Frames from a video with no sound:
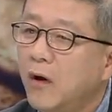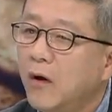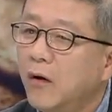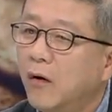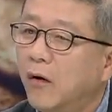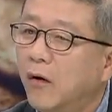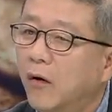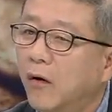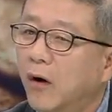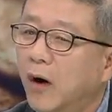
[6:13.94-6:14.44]

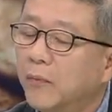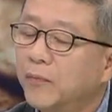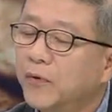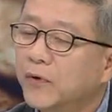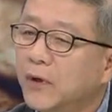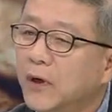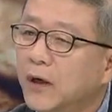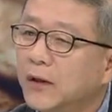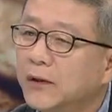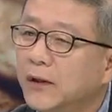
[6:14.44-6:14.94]
어
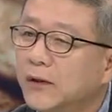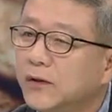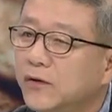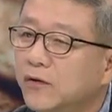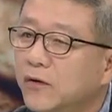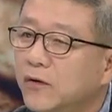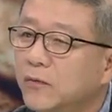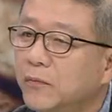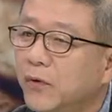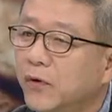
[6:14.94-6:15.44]
아프리카
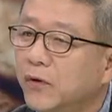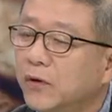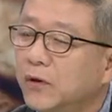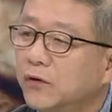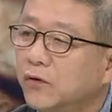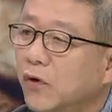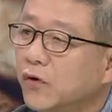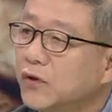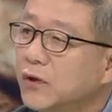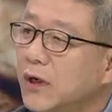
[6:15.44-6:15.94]

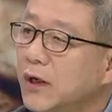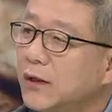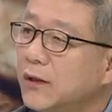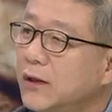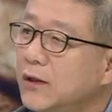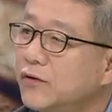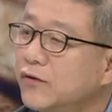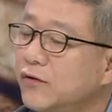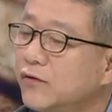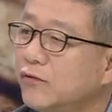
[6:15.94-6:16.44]
대절병이 터차가
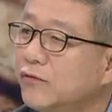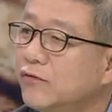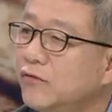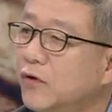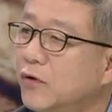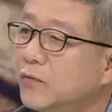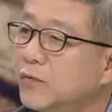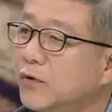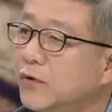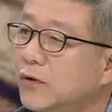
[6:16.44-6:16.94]
될 수 있는
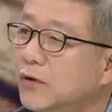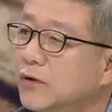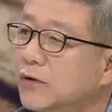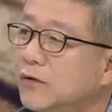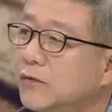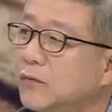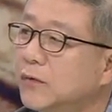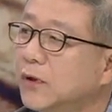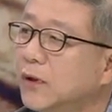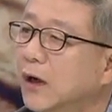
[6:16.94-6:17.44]
위험성이 아.
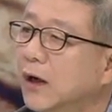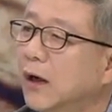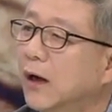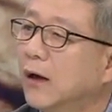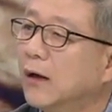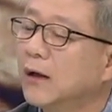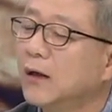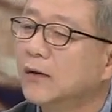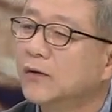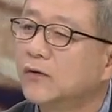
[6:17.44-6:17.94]
있습니다.
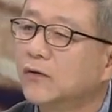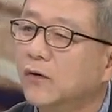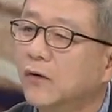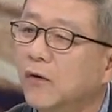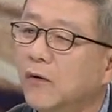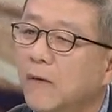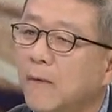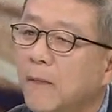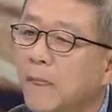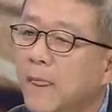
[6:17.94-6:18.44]
음.
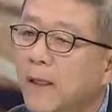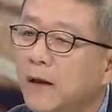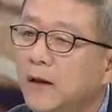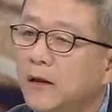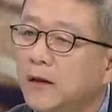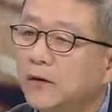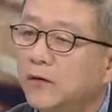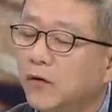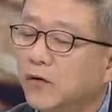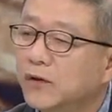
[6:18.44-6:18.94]
그래서
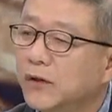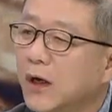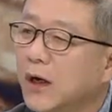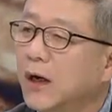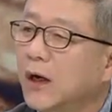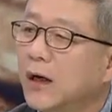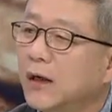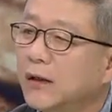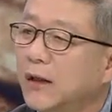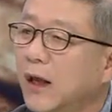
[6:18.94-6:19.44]
이
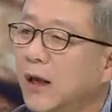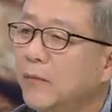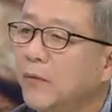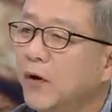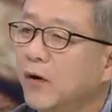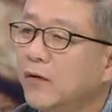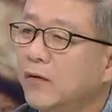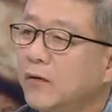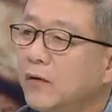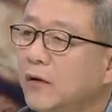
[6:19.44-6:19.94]
터차가
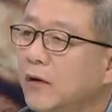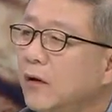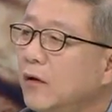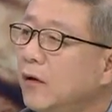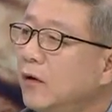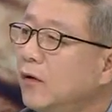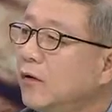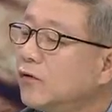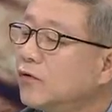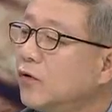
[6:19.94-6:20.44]
되면
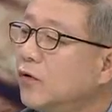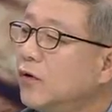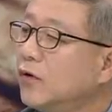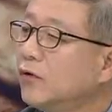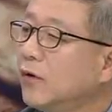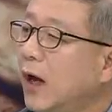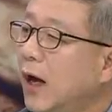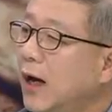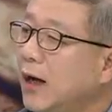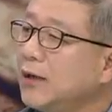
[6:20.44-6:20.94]

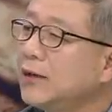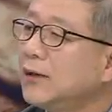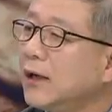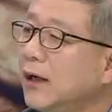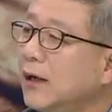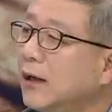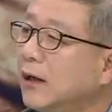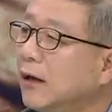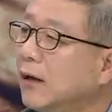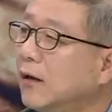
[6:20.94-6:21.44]
저희는
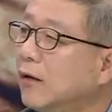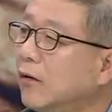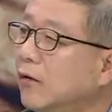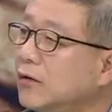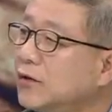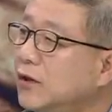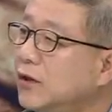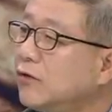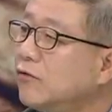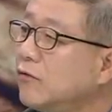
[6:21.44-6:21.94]
항상
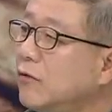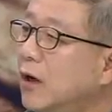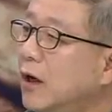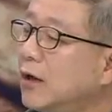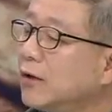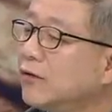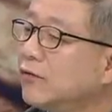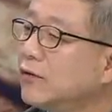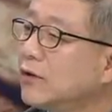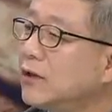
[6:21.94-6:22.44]
지금과
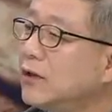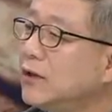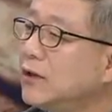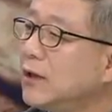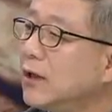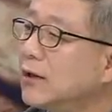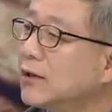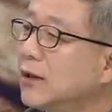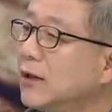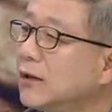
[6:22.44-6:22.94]
같은
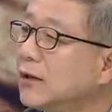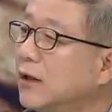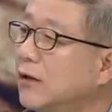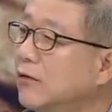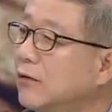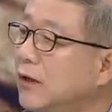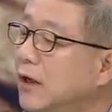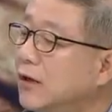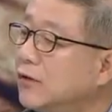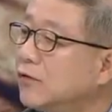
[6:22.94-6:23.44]
긴장
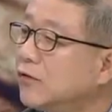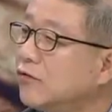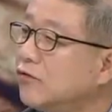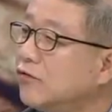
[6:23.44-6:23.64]
상태를 계속